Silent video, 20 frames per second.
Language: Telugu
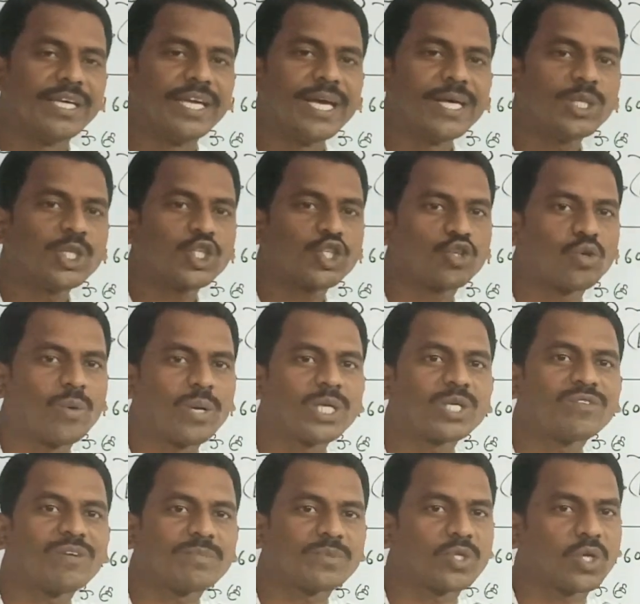ఏది
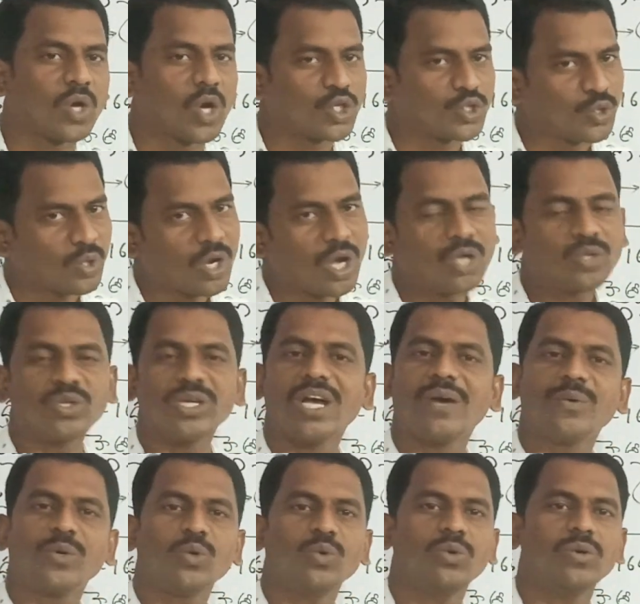స్టువర్ట్ వంశ రాజు కాదు
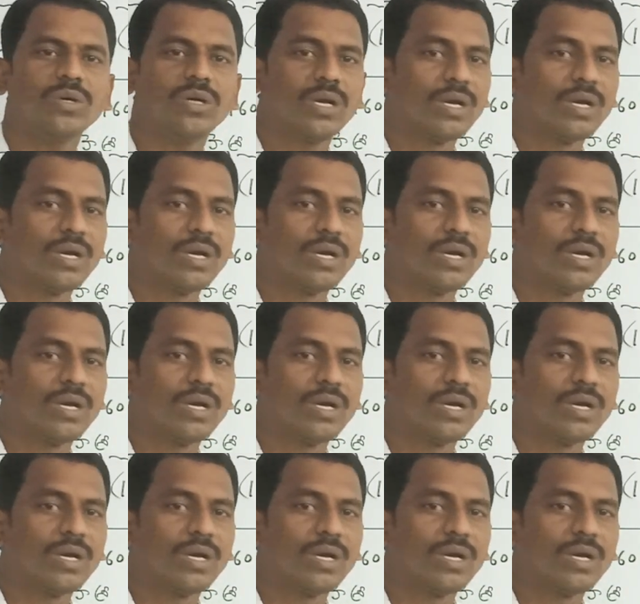ఎవరు